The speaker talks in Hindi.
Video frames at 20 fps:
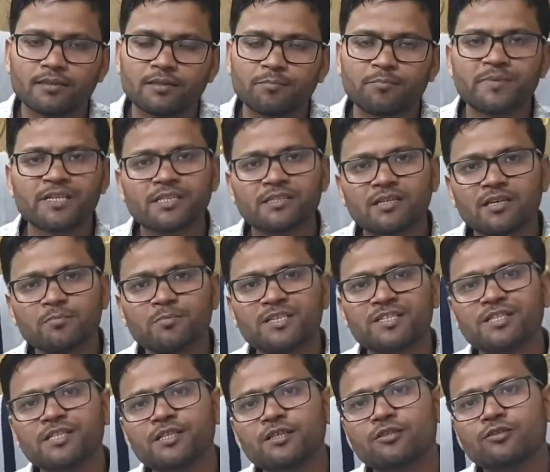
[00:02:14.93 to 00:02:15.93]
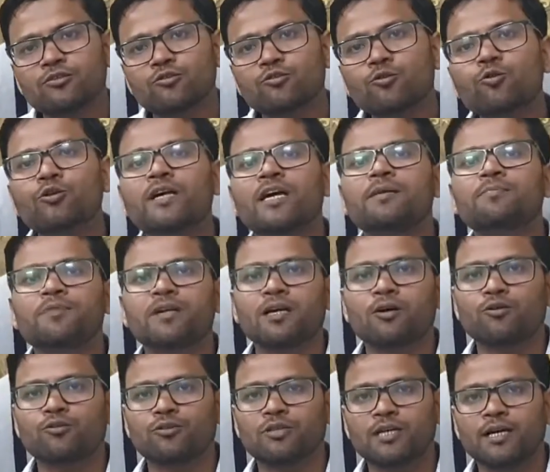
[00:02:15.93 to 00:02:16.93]
मिक्सर मशीन दो टाइप का
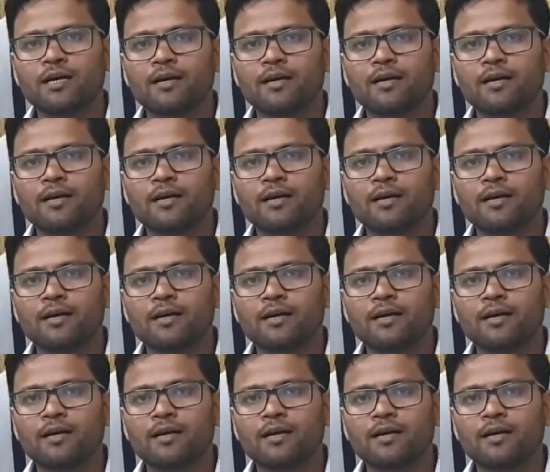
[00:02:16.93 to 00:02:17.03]
होता